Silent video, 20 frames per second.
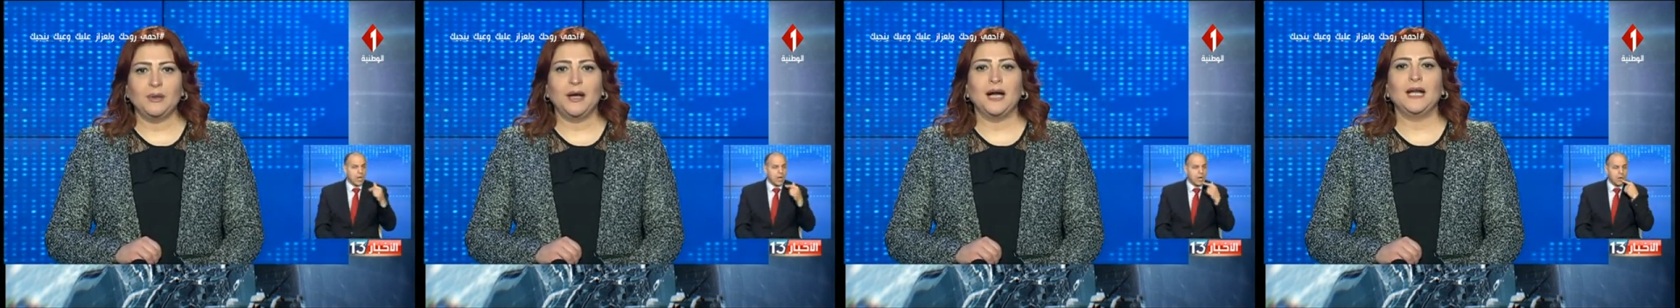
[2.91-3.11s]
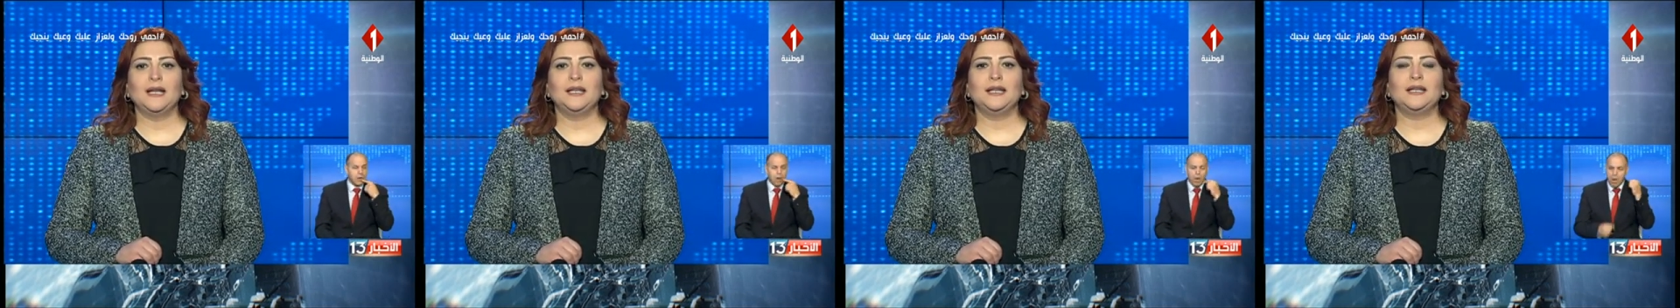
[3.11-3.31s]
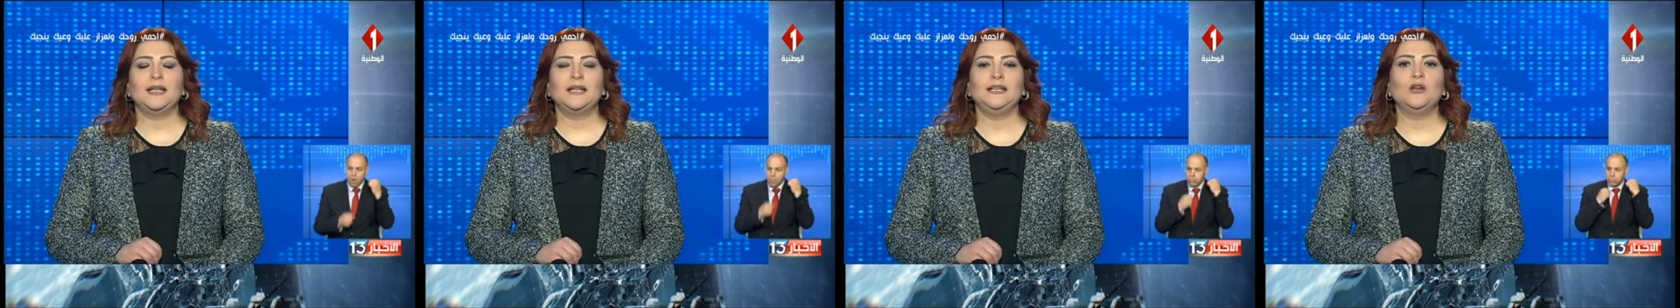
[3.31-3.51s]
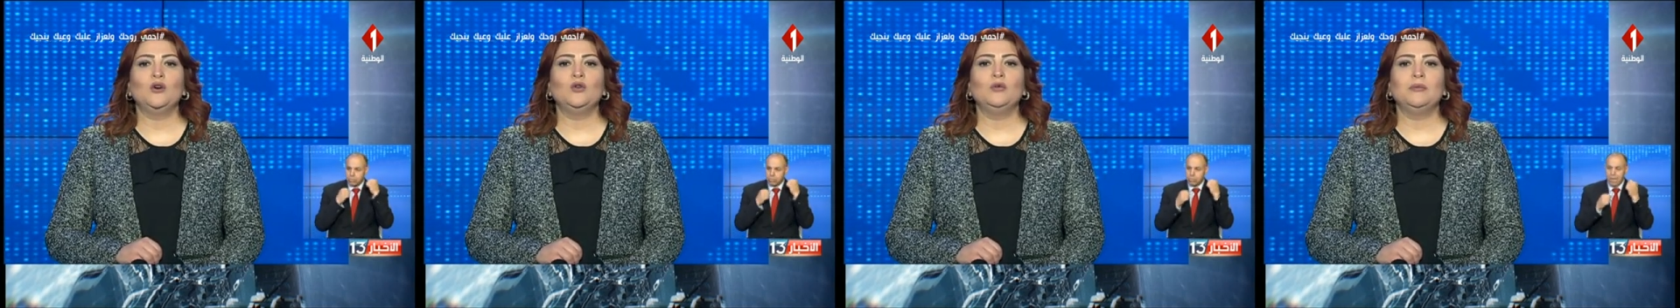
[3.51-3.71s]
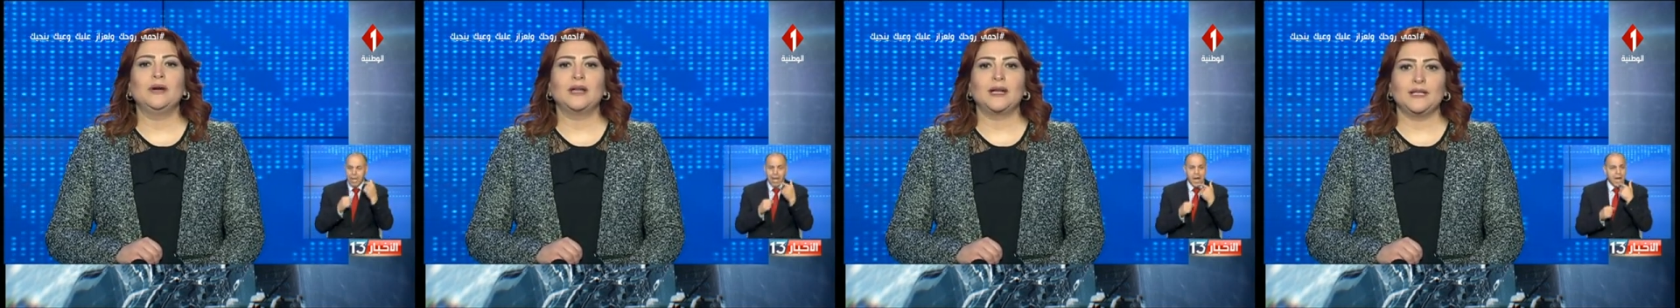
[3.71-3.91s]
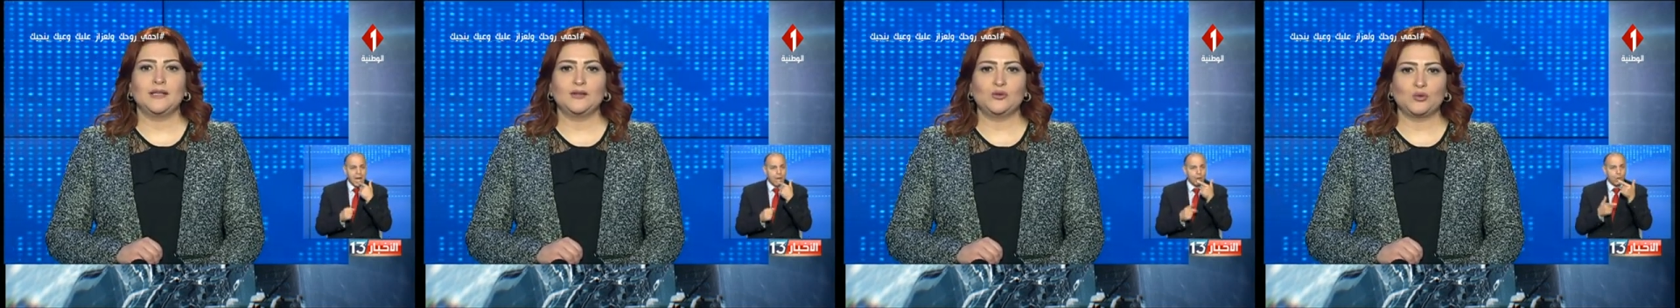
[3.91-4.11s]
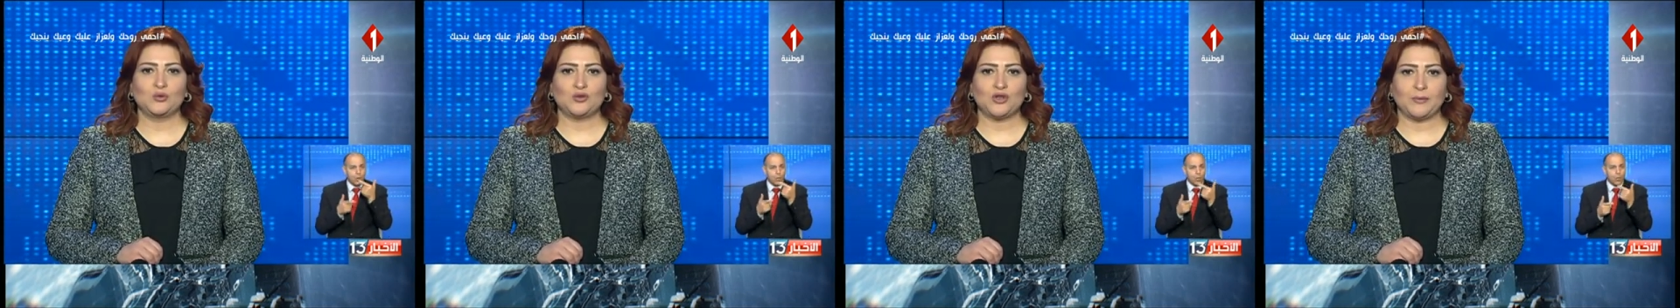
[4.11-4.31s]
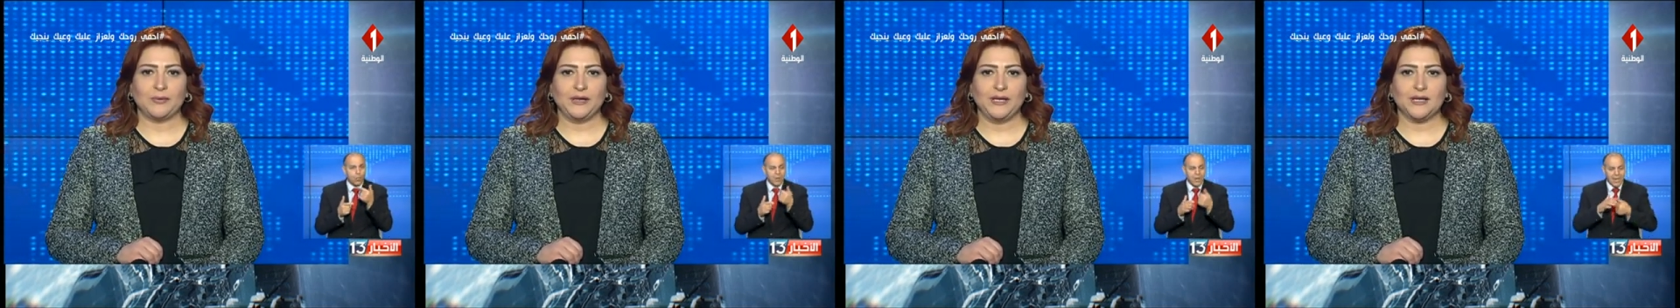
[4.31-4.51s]
أعلن اليوم رئيس
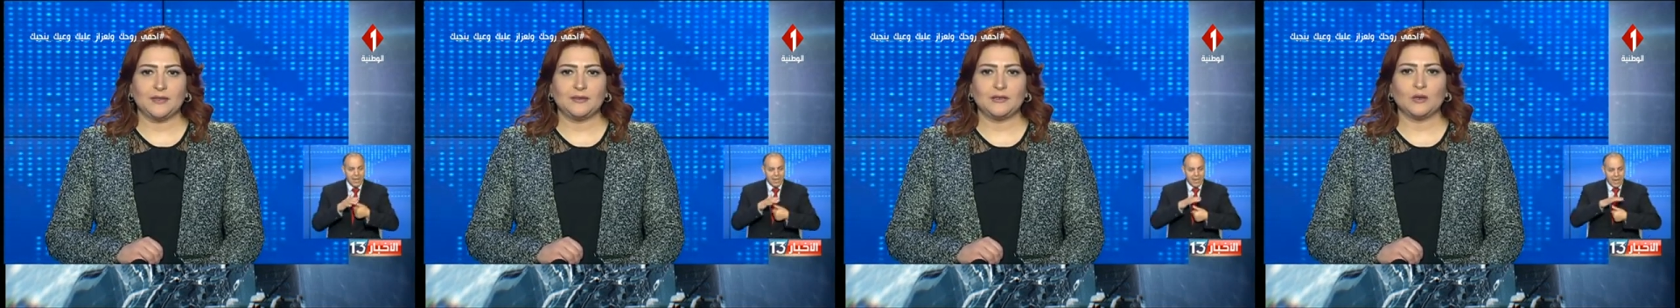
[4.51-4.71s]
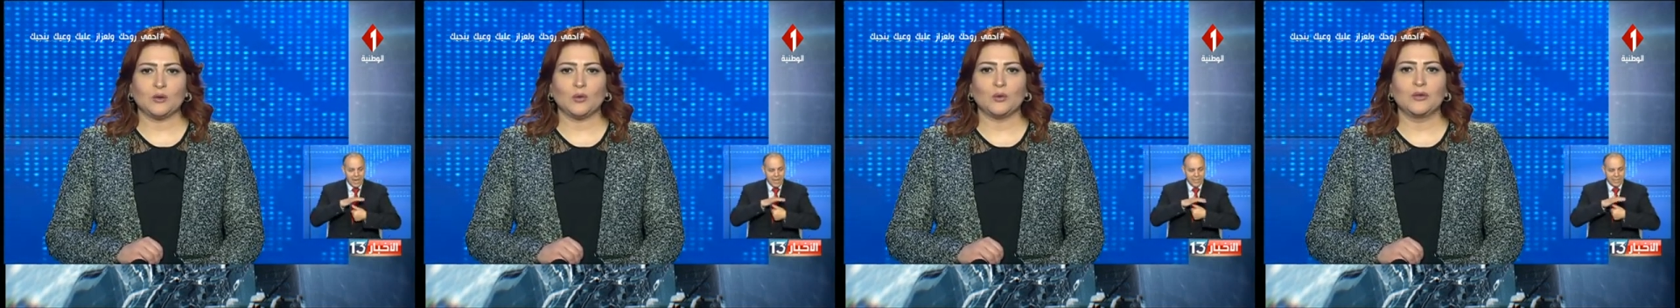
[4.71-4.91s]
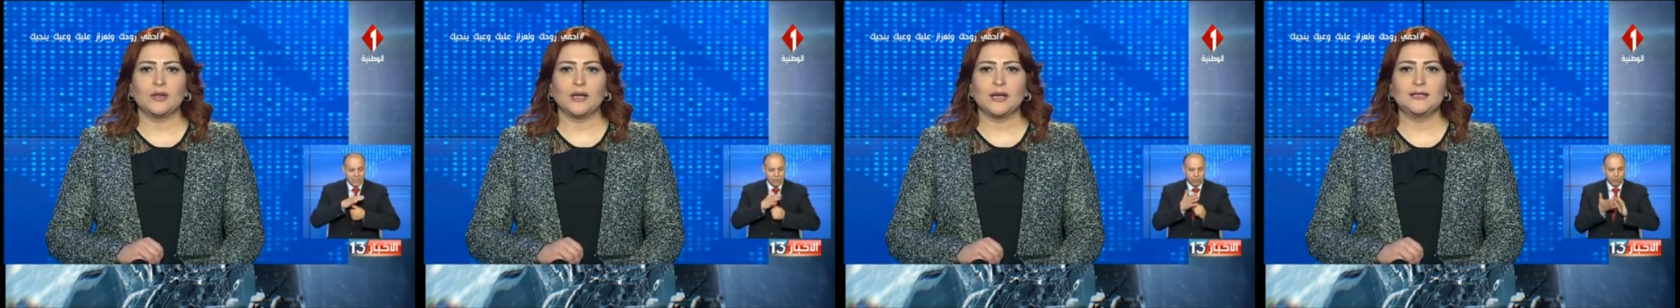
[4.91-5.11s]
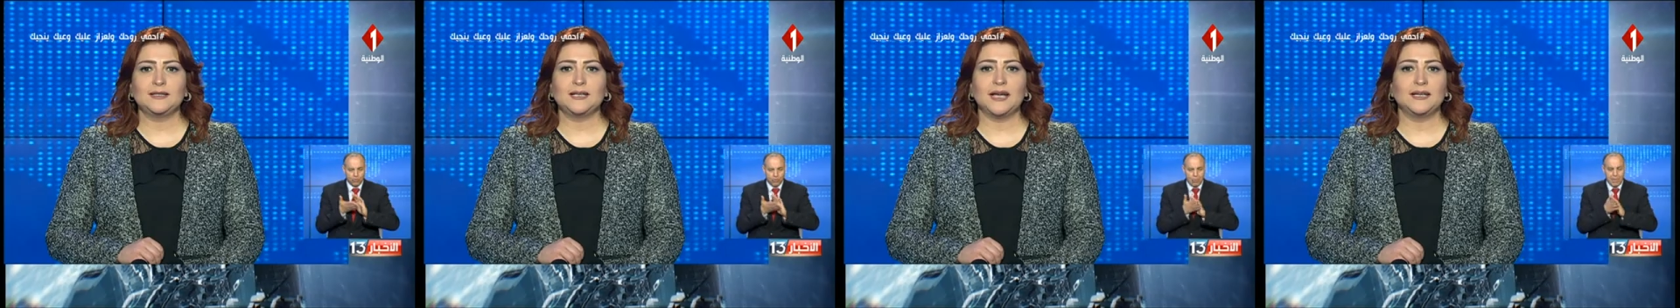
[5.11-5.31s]
جمعية القضاة